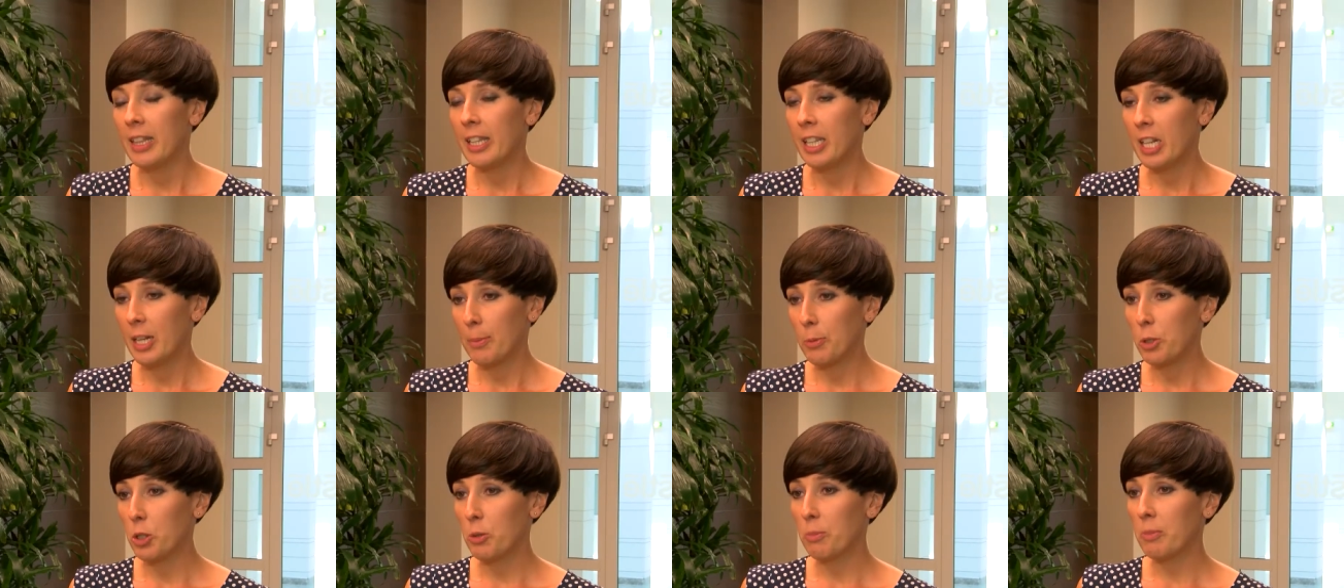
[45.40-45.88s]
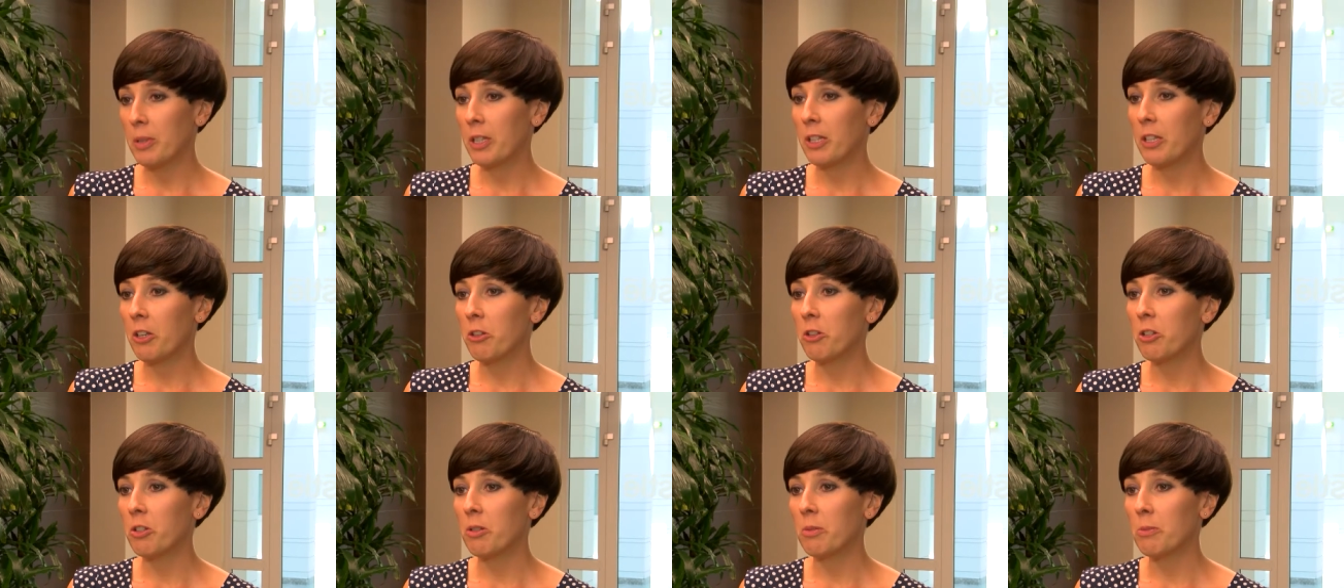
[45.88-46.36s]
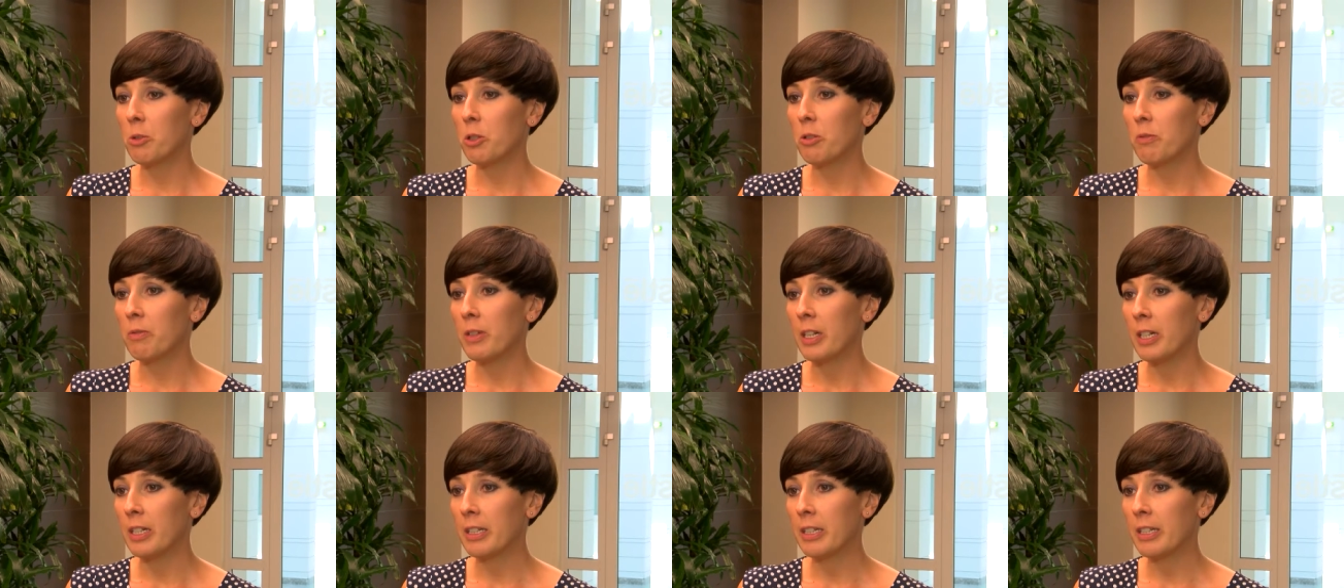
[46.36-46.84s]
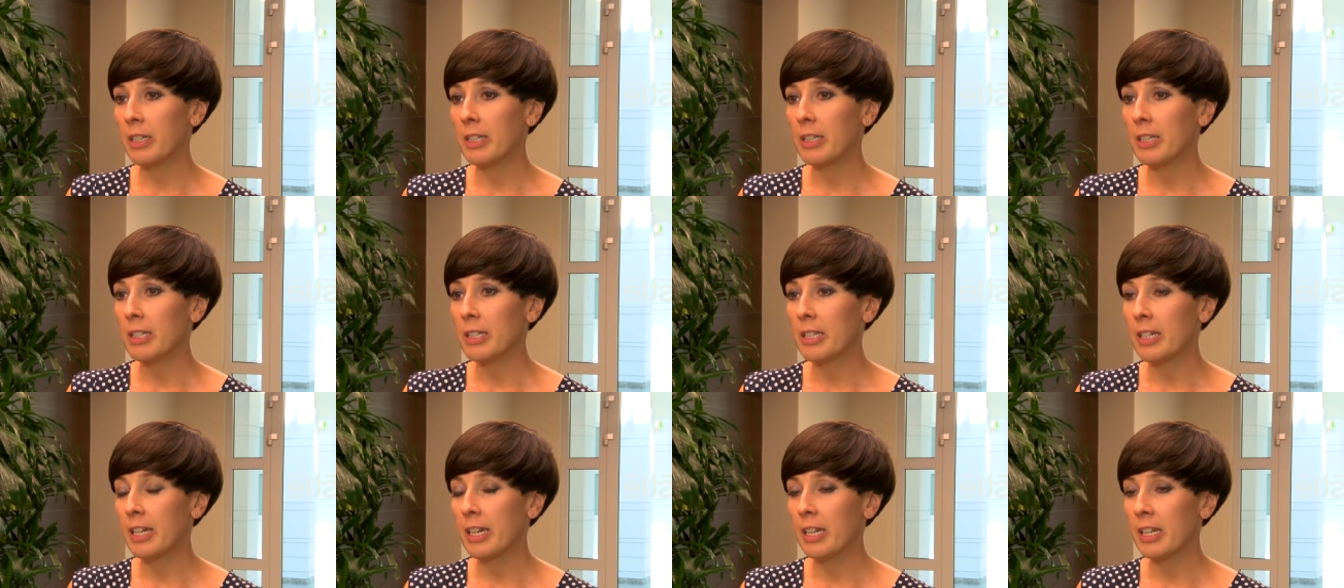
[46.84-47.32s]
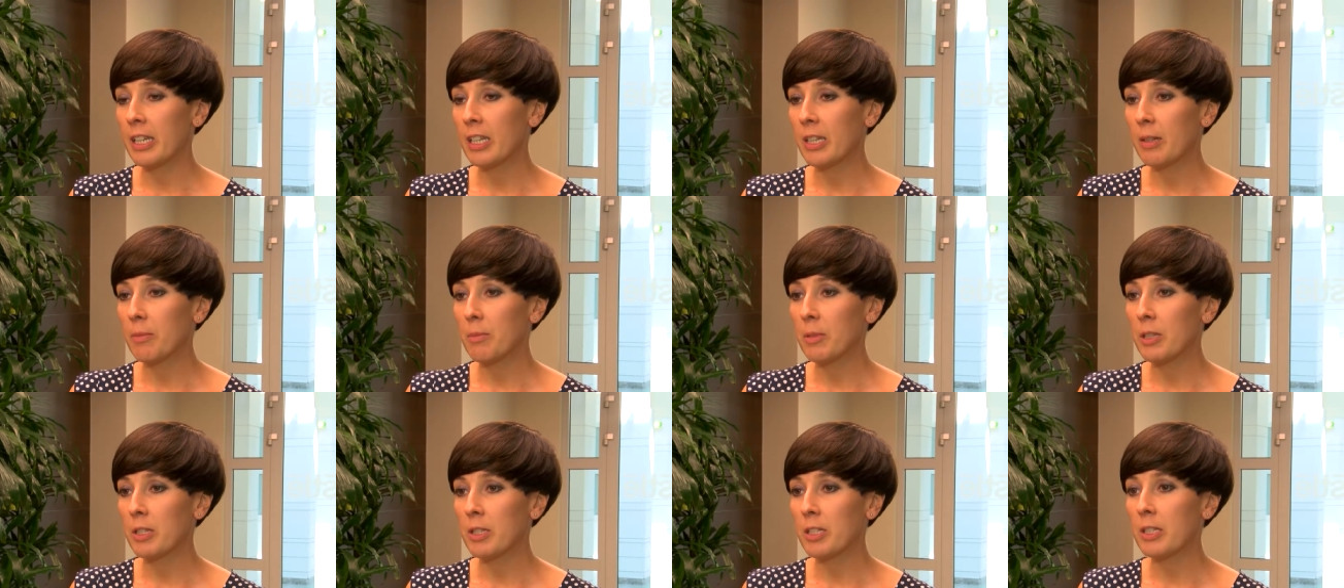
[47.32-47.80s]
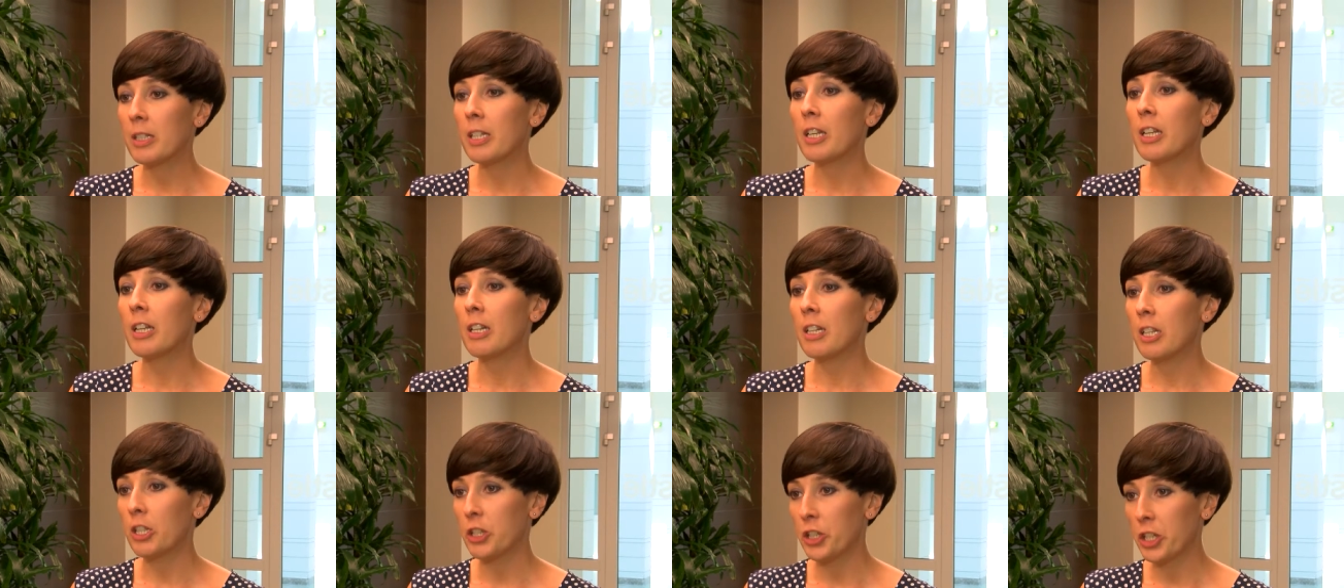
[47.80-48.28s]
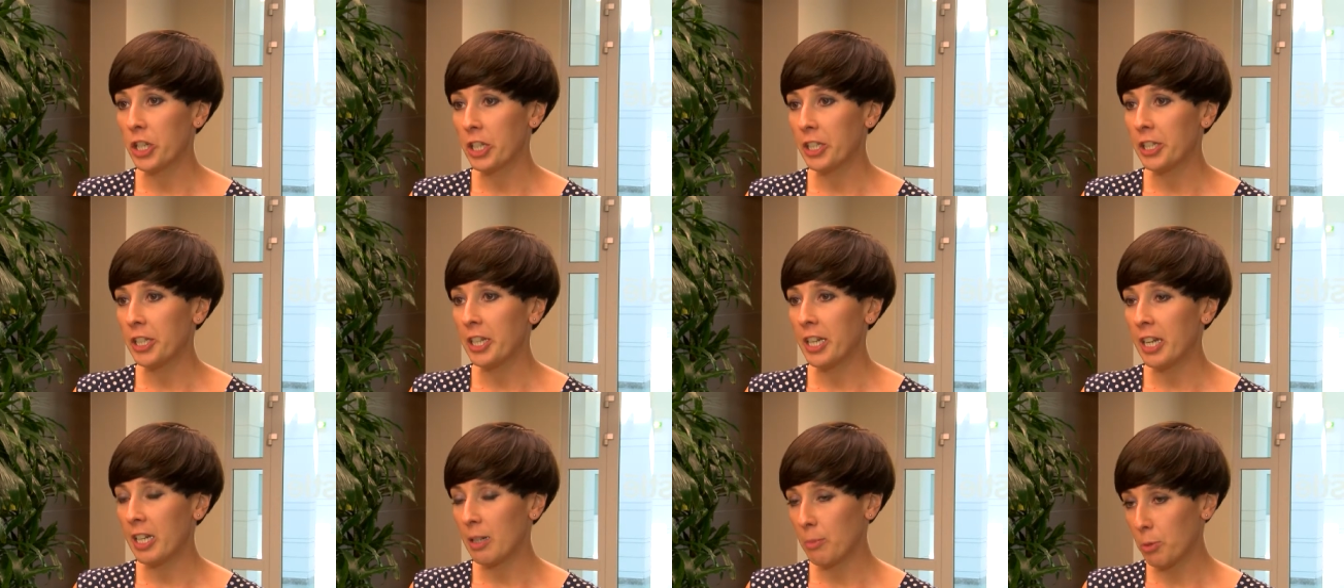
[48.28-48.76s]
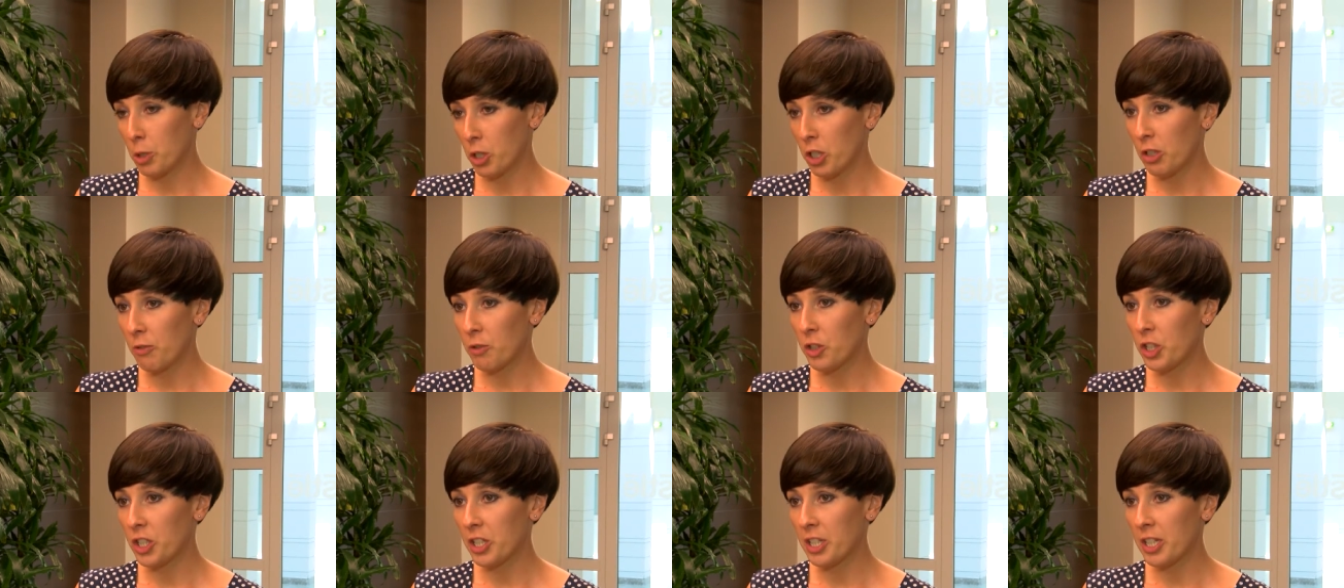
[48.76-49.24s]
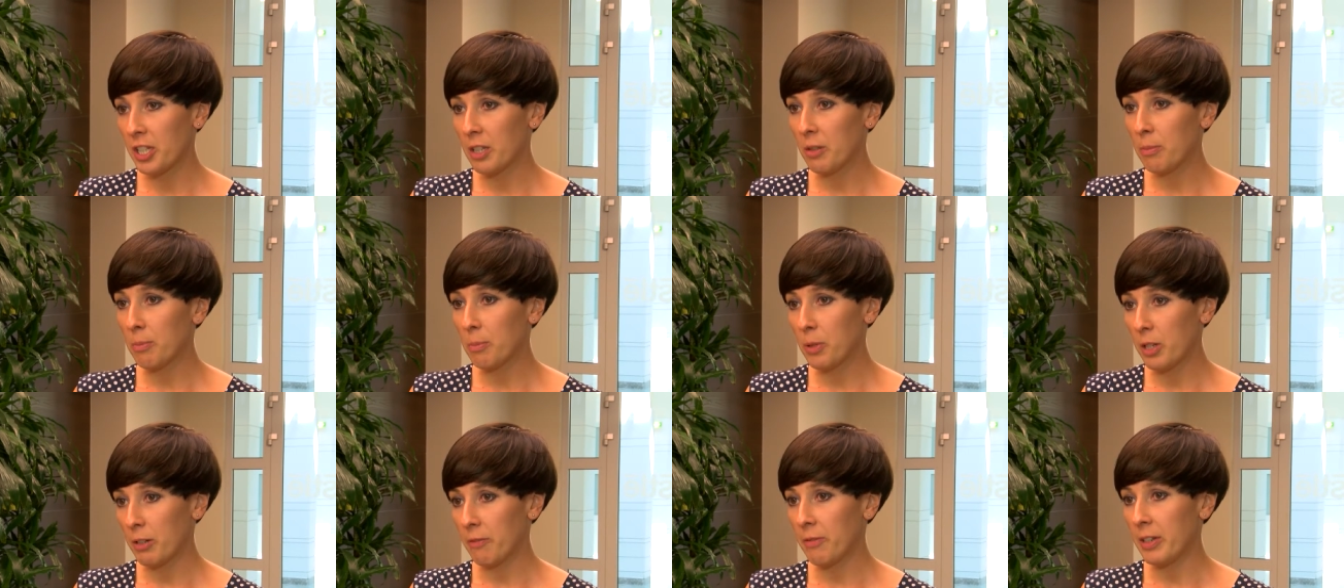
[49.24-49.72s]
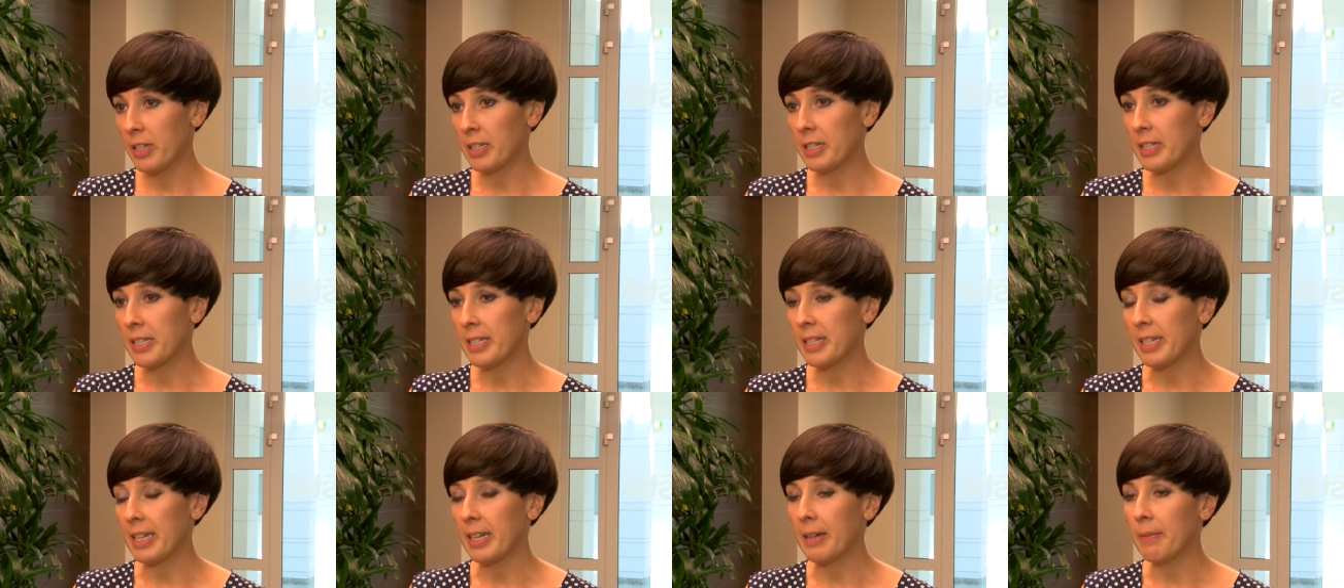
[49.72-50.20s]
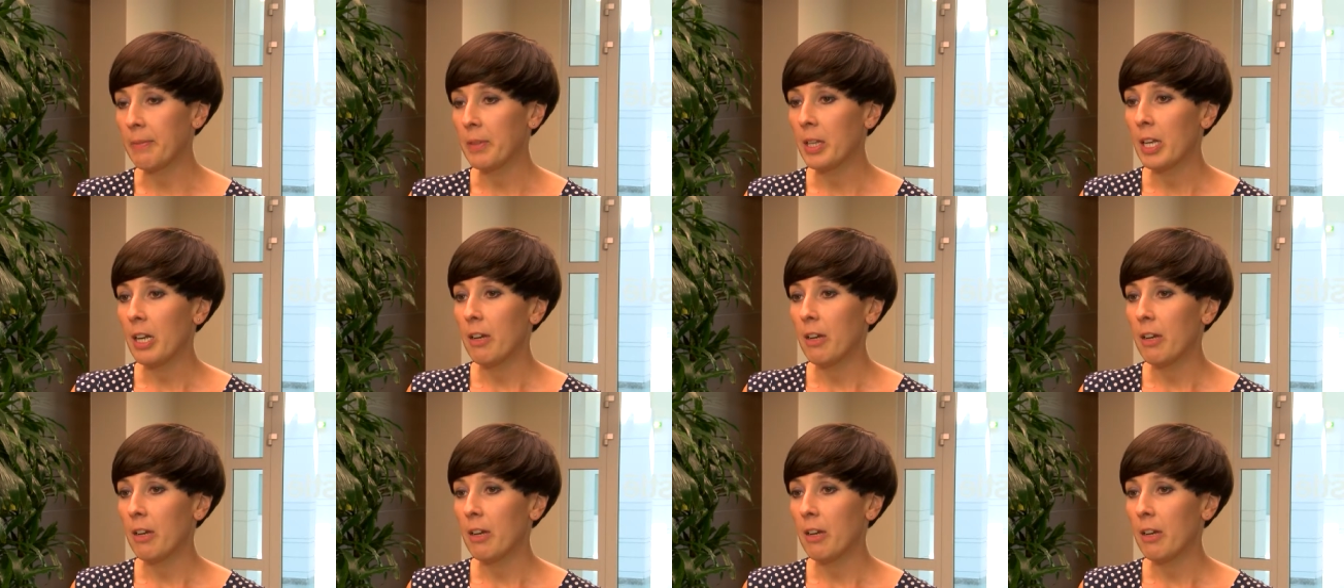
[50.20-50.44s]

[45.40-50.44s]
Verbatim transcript: Najlepszą metodą do walki z rakiem jest nie leczenie, ale przede wszystkim prewencja.